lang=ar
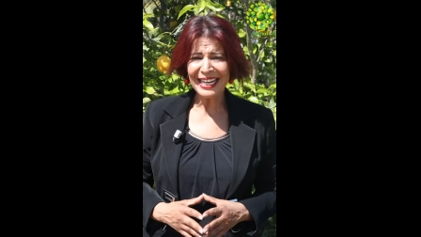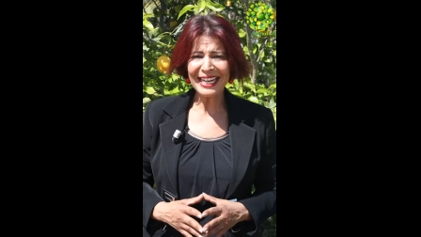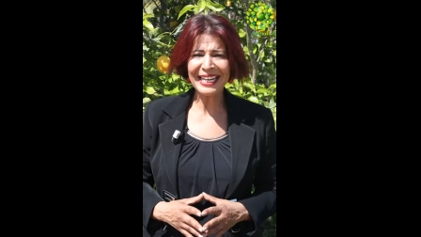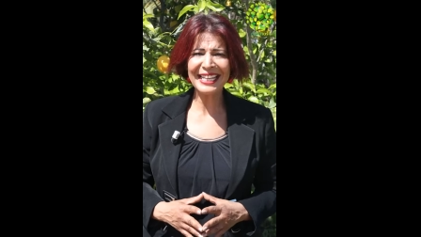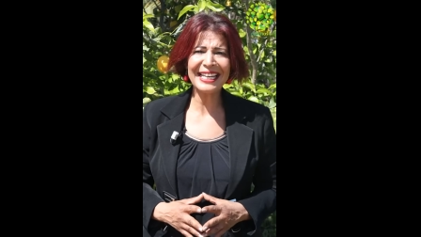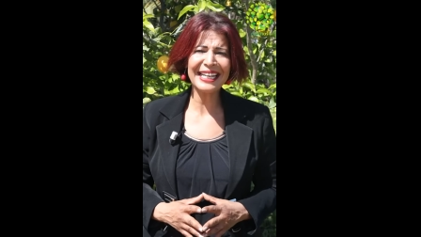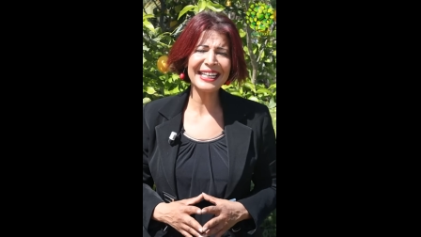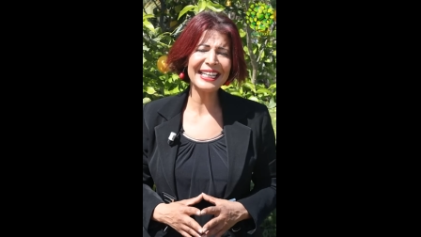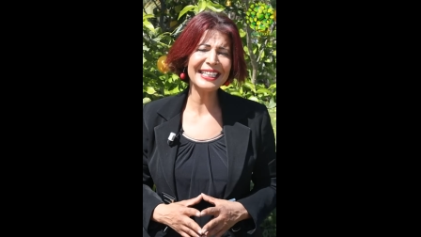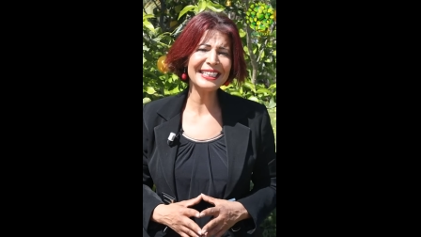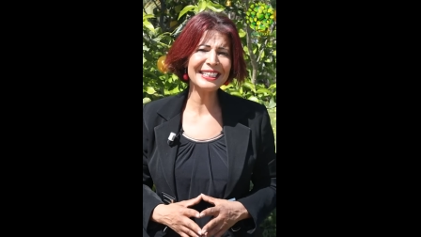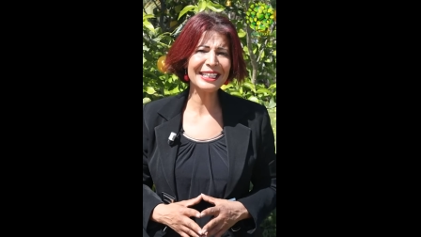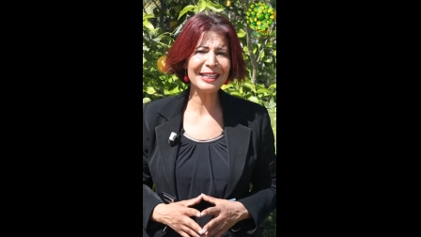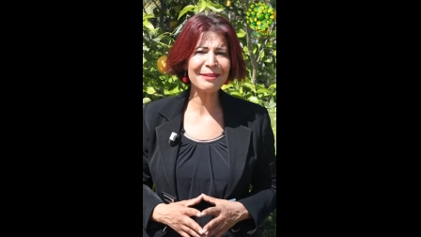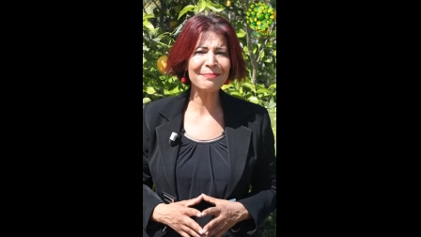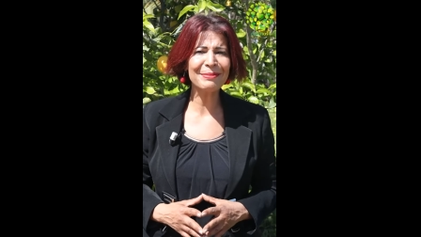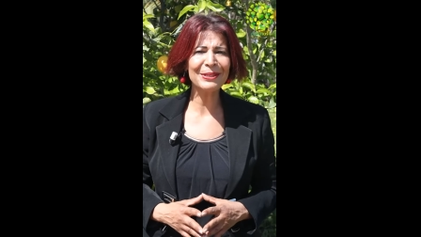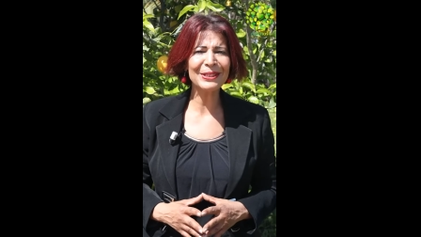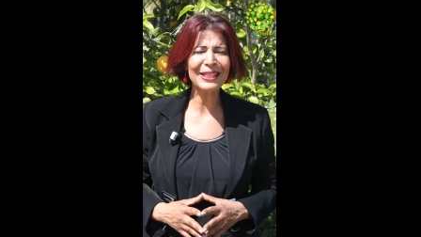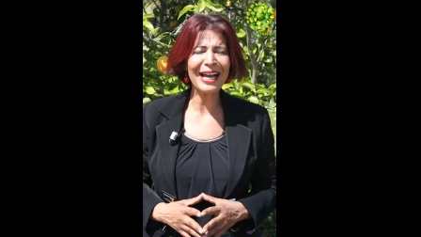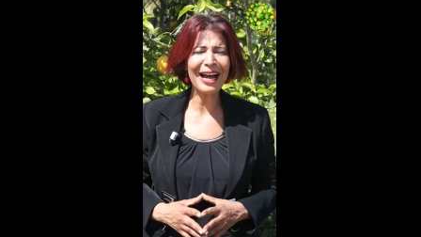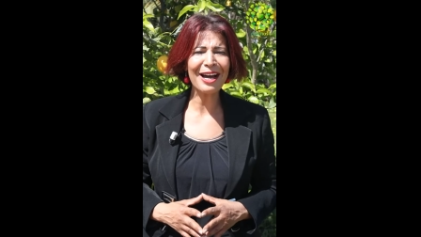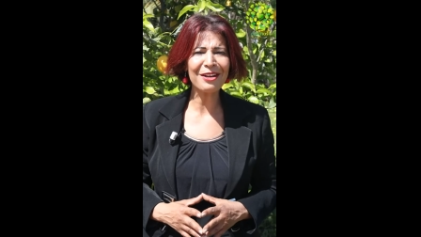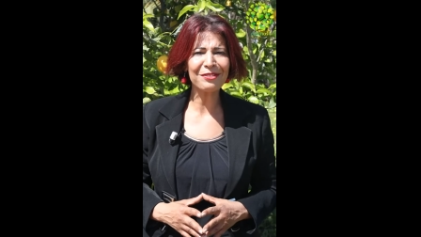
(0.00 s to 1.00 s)
إذا كان
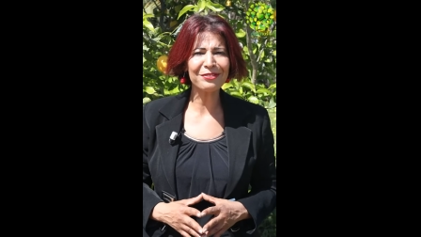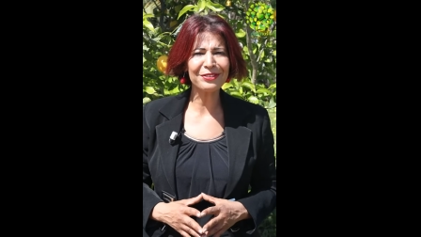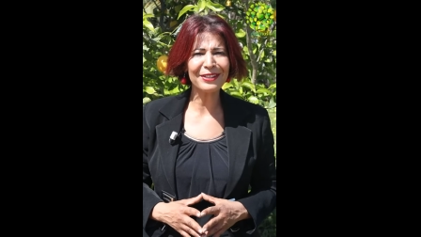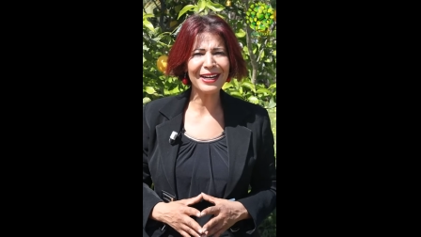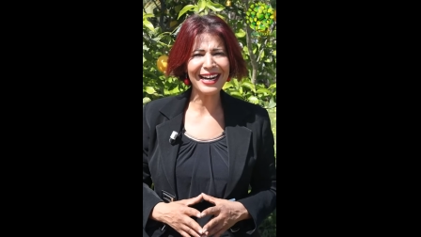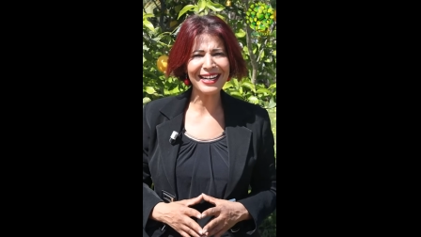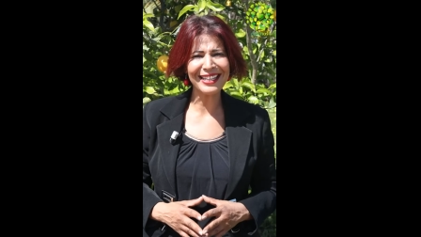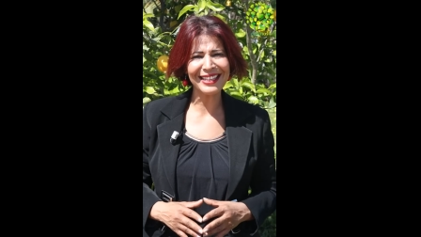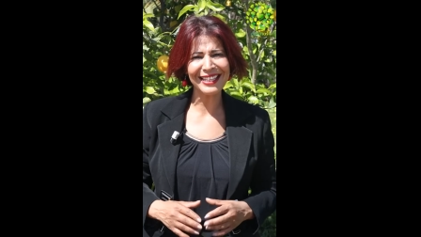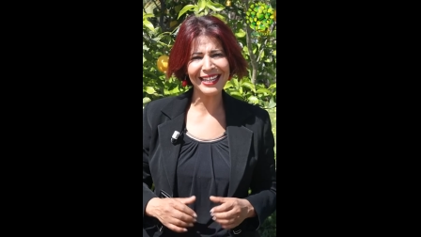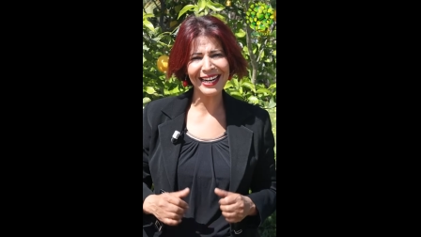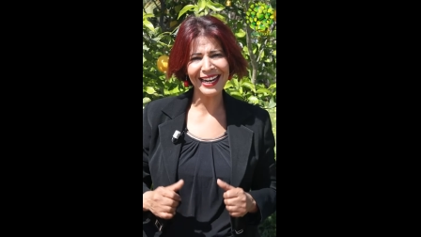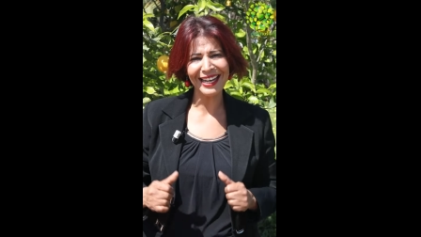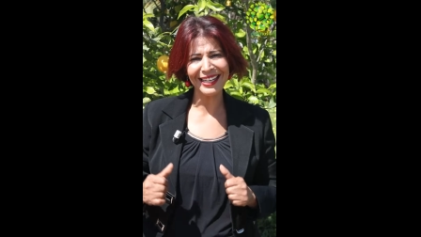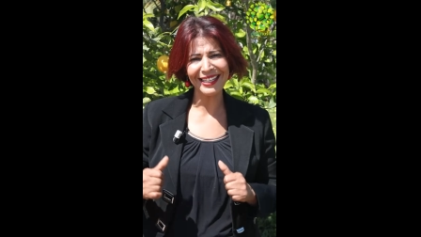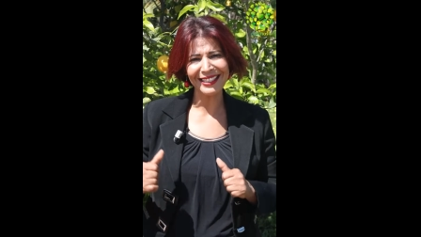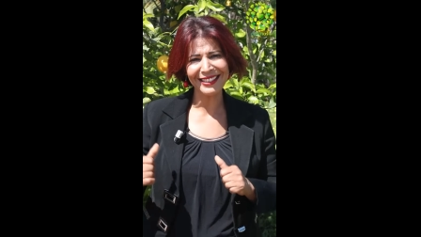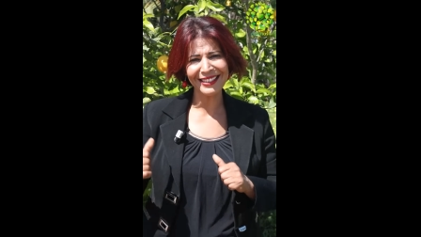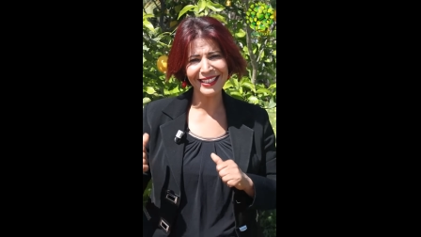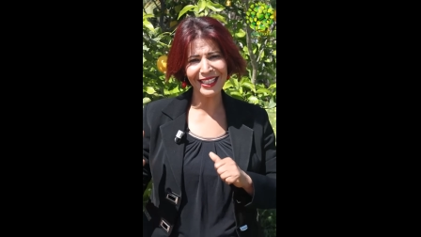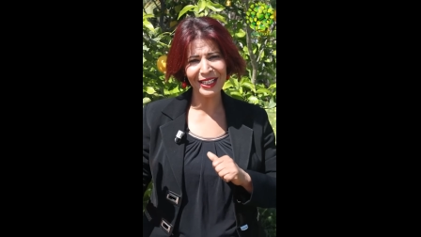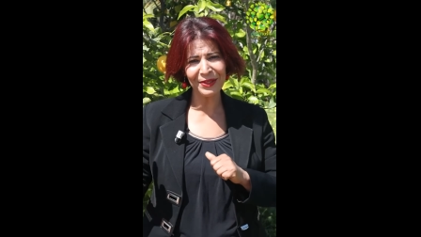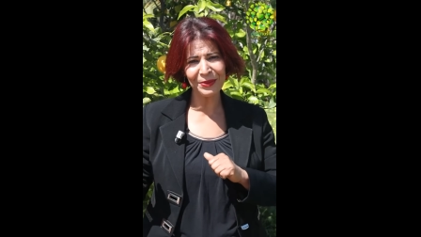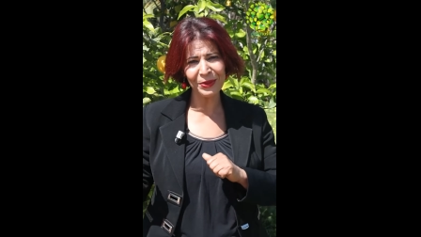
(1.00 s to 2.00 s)
تحبوا تعرفوا أكثر على
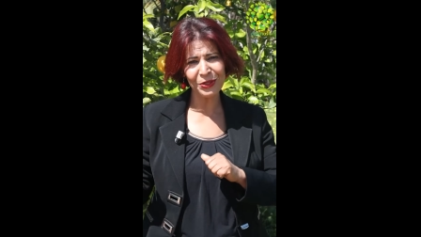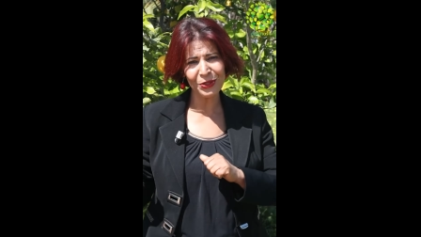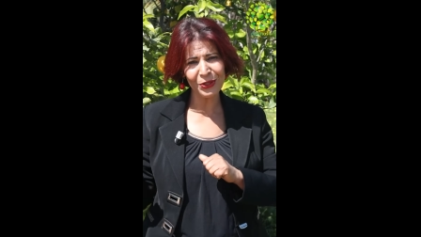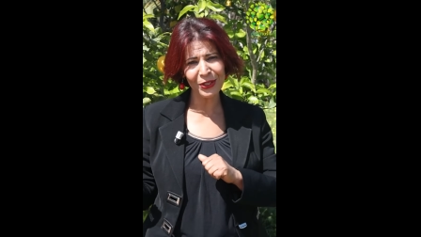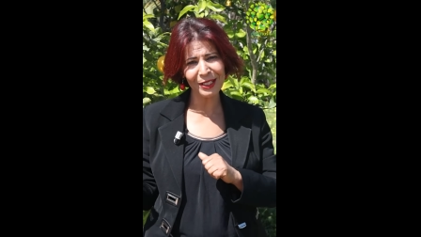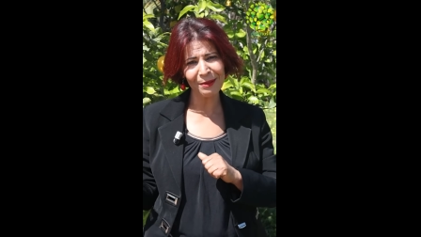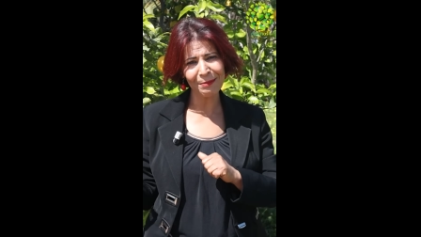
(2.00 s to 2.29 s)
التنوع